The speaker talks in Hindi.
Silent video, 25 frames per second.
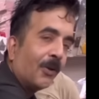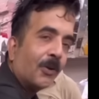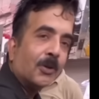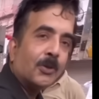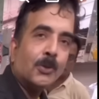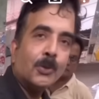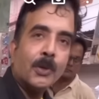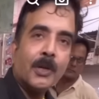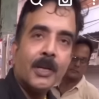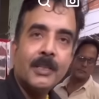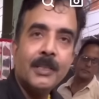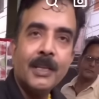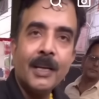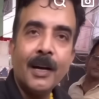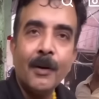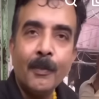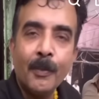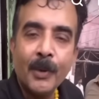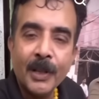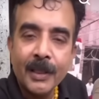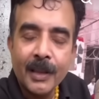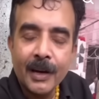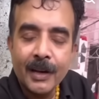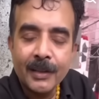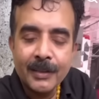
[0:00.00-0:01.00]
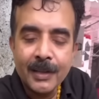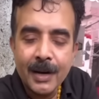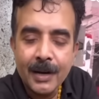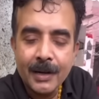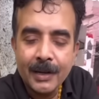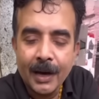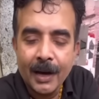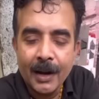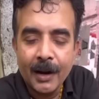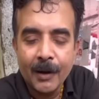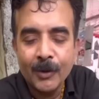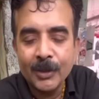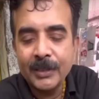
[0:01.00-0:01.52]
की चुटकी जी हाँ पंद्रह से
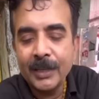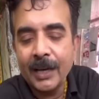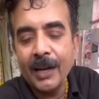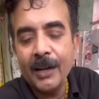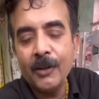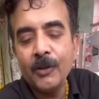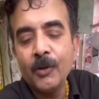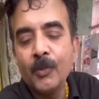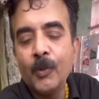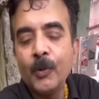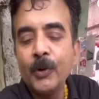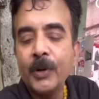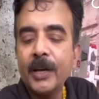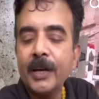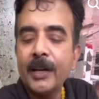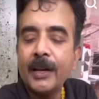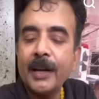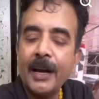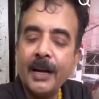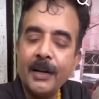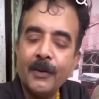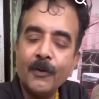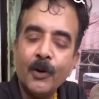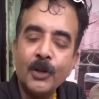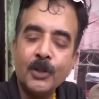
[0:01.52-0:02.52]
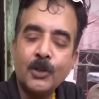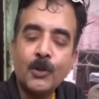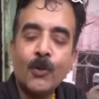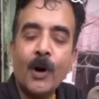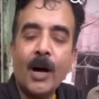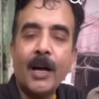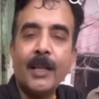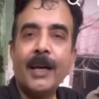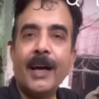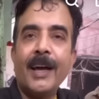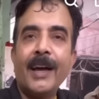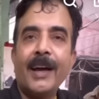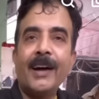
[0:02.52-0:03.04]
अठारह मसाले जो भून के राइट वही स्वाद
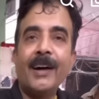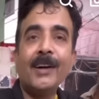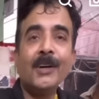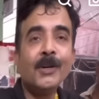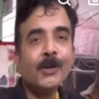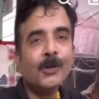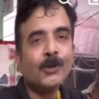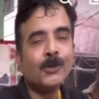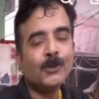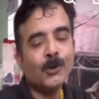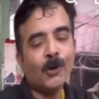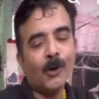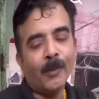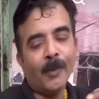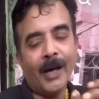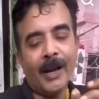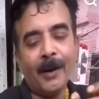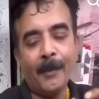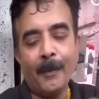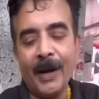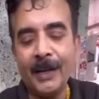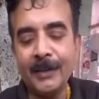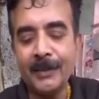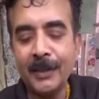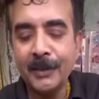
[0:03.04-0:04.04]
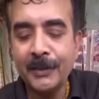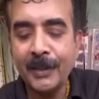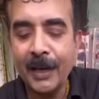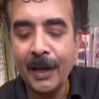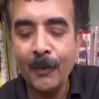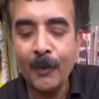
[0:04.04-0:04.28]
आएगा जो हमारा पैंसठ साल